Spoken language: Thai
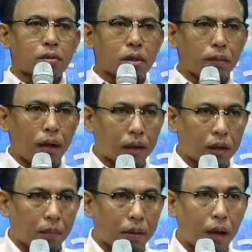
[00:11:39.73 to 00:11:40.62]
มสำคัญ
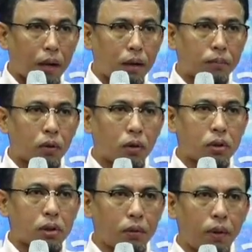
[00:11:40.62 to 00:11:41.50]
กับการเริ่มต้น
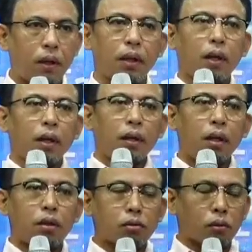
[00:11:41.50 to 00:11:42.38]
ชีวิต
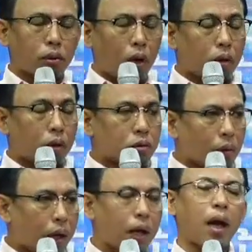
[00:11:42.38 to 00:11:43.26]
ที่ถูกต้องส
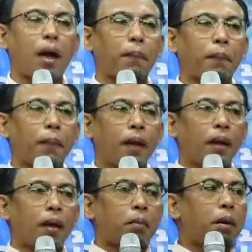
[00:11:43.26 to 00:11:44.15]
วยงาม
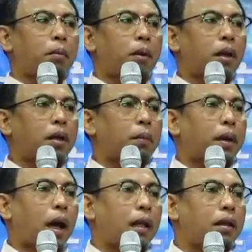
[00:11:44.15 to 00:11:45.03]
มันเหมือนกับ
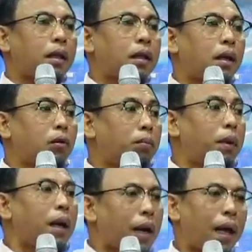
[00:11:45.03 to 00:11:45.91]
การติดกระดุม
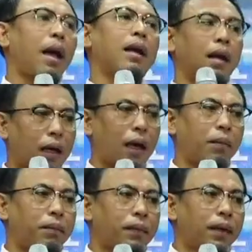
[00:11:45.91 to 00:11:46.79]
เม็ดแรกนะครั
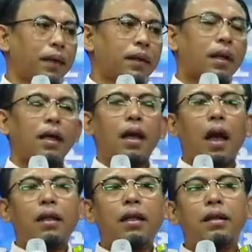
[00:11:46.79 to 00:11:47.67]
บถ้าอยา
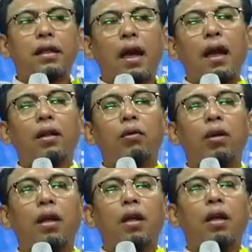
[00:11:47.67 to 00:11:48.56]
กที่จะให้ตรง
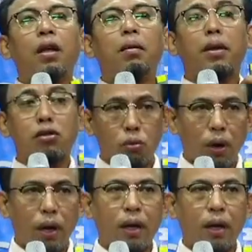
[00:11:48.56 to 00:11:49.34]
นี้มันสวย